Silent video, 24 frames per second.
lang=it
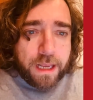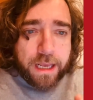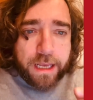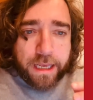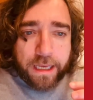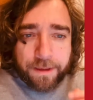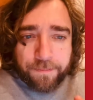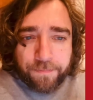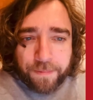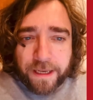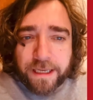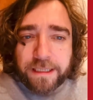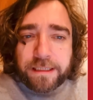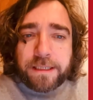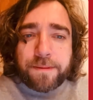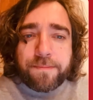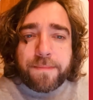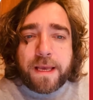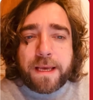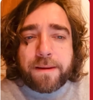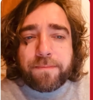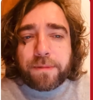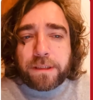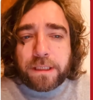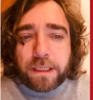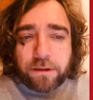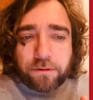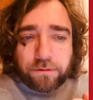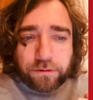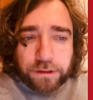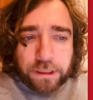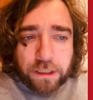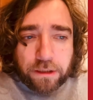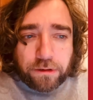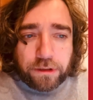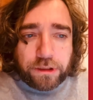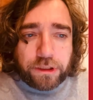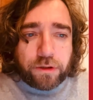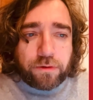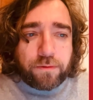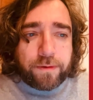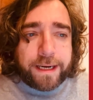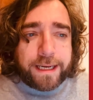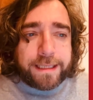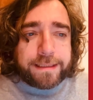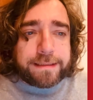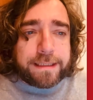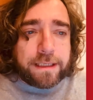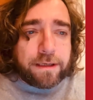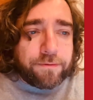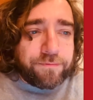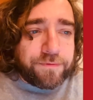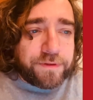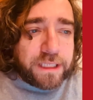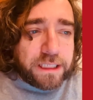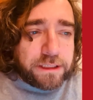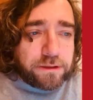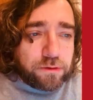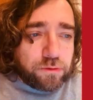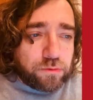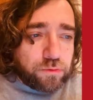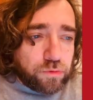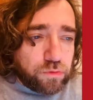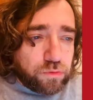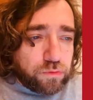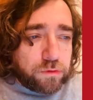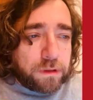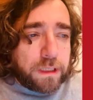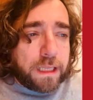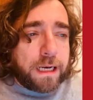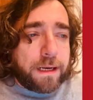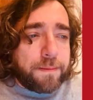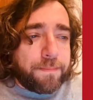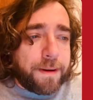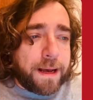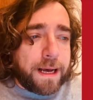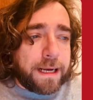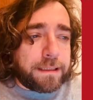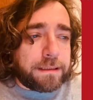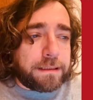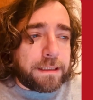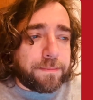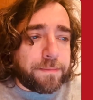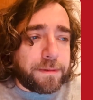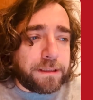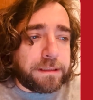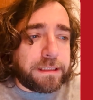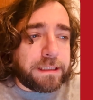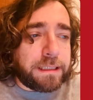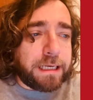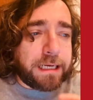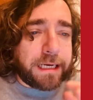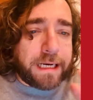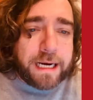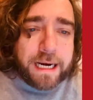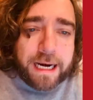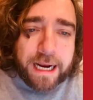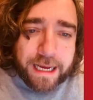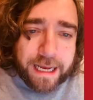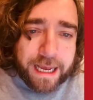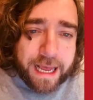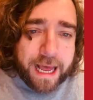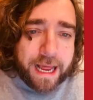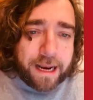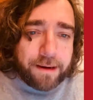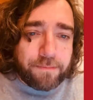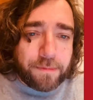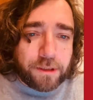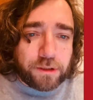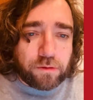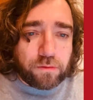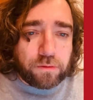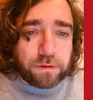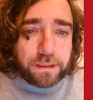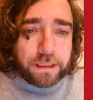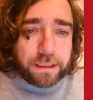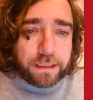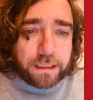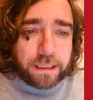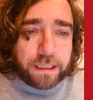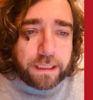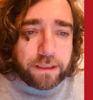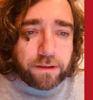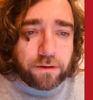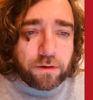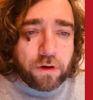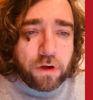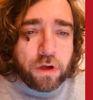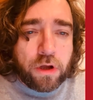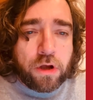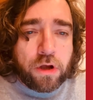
I Paesi membri del Consiglio di sicurezza hanno invitato tutte le parti a mantenere la calma sul terreno,